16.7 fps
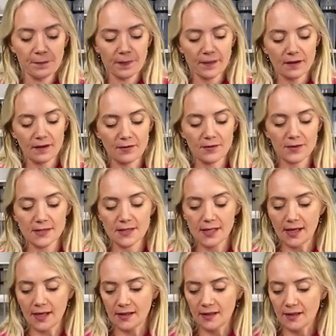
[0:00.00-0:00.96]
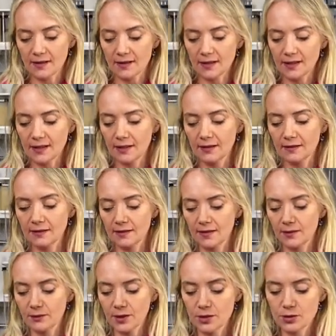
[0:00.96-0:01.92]
а, вязания, какие-то
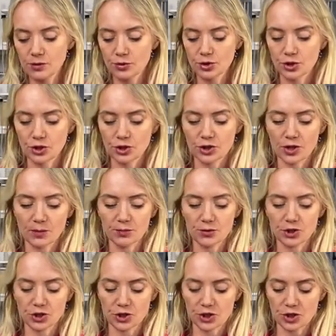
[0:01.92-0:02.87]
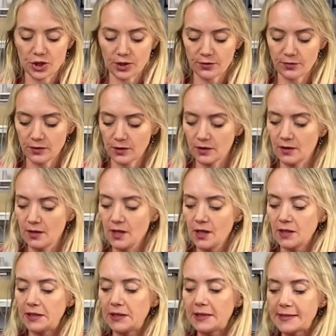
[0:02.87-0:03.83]
там носочки, шапочки, шарфики
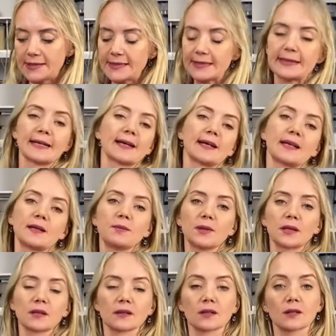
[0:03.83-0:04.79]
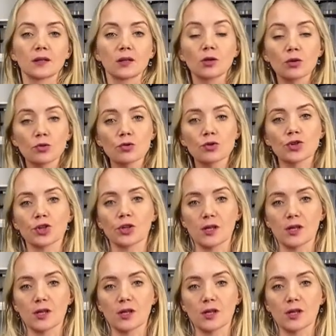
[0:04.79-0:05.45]
или детали мелких игрушек, игрушек.